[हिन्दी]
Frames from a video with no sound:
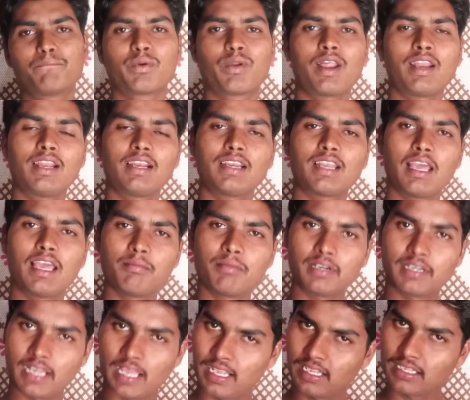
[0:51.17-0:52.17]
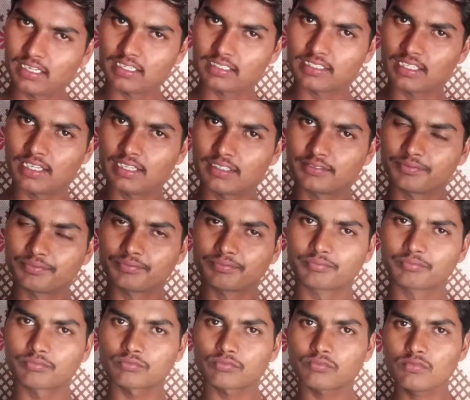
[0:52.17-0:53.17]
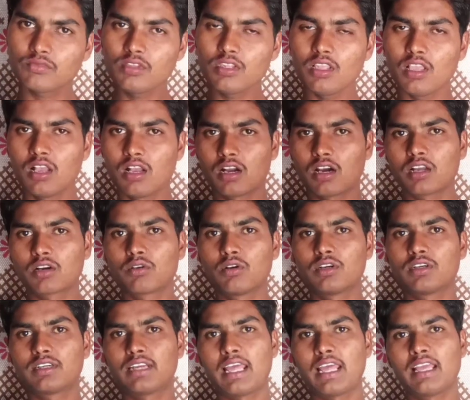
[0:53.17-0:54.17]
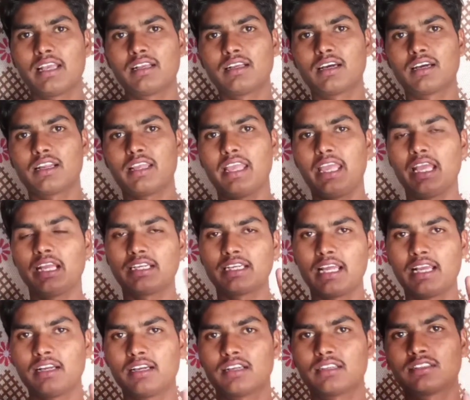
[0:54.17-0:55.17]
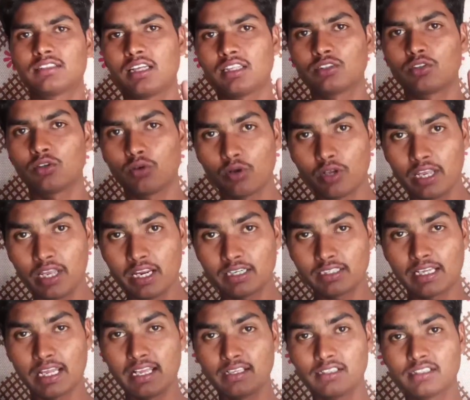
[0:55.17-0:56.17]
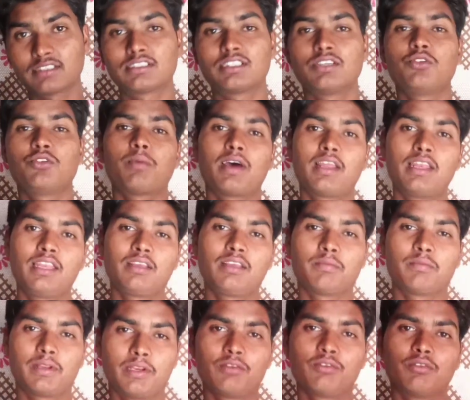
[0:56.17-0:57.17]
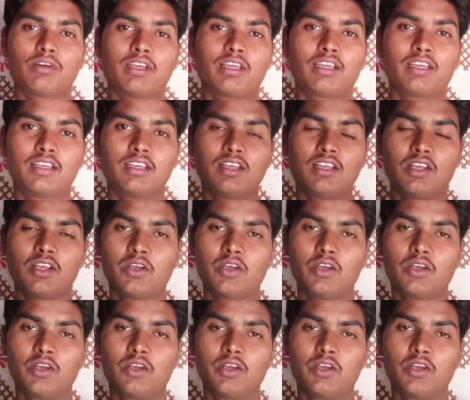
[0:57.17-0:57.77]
पुराने टाइम में टैंकर था अगर कोई टैंकर एक टैंकर था तो एक टैंकर से भी मालिक बने हुए हैं